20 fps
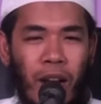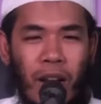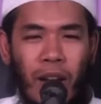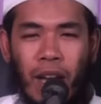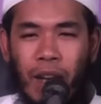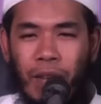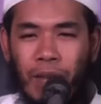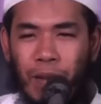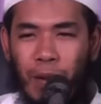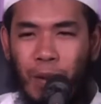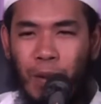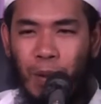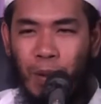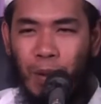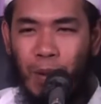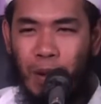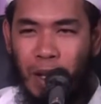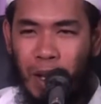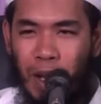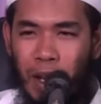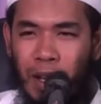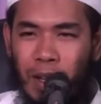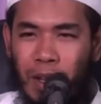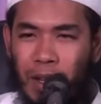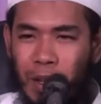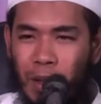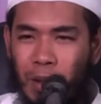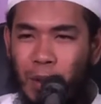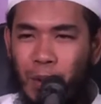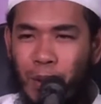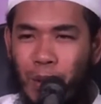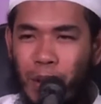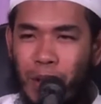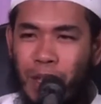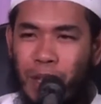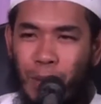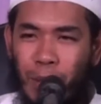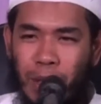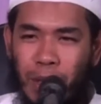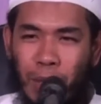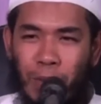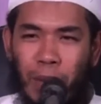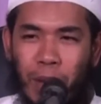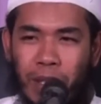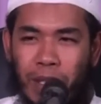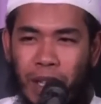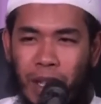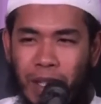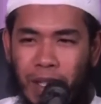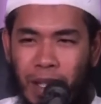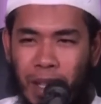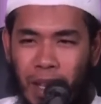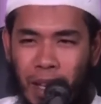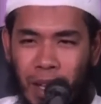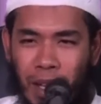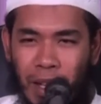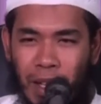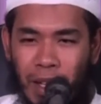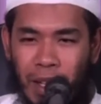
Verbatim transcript: al-kafirun itu cepat-cepat selesai.